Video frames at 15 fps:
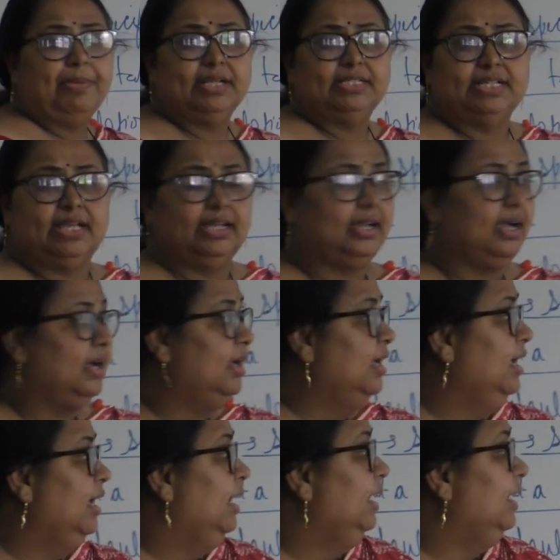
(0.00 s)
आप आ जाएगा
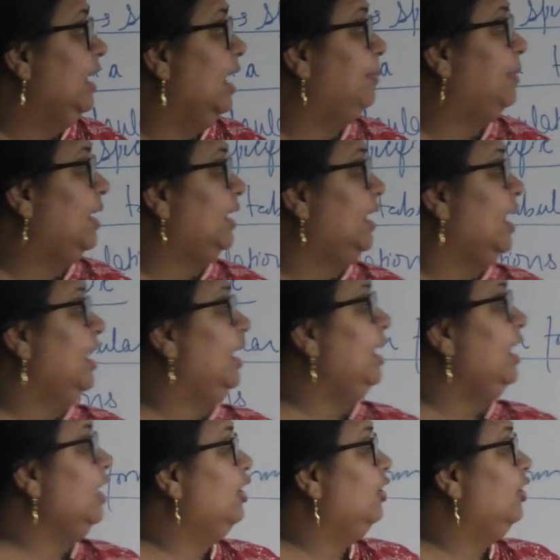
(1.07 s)
ये आपका क्या है